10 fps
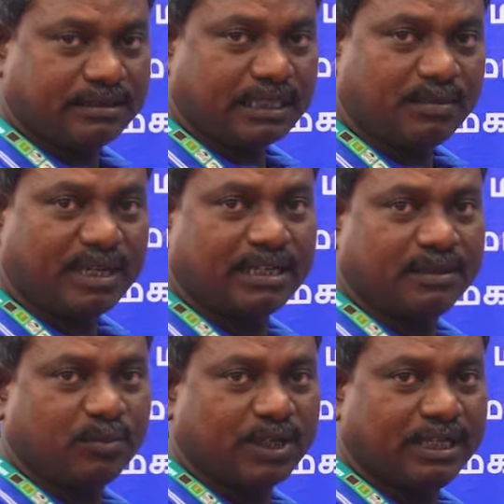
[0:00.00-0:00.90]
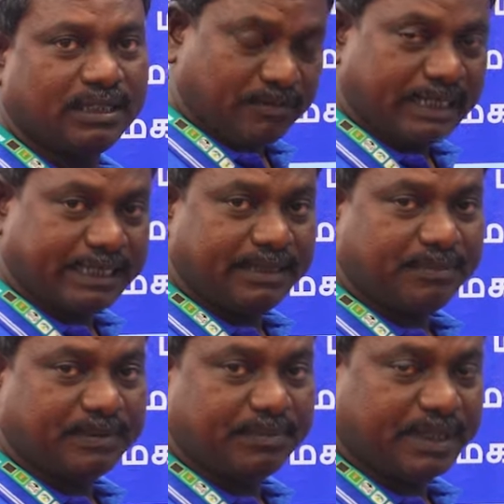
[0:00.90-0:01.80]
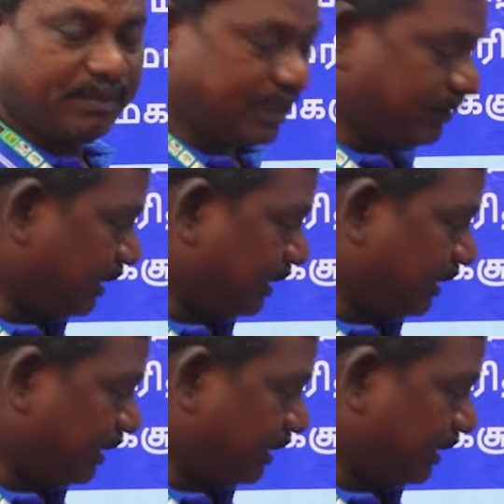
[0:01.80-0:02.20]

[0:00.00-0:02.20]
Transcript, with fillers: தரமான முறையில் வழங்கி பயன்படுத்தி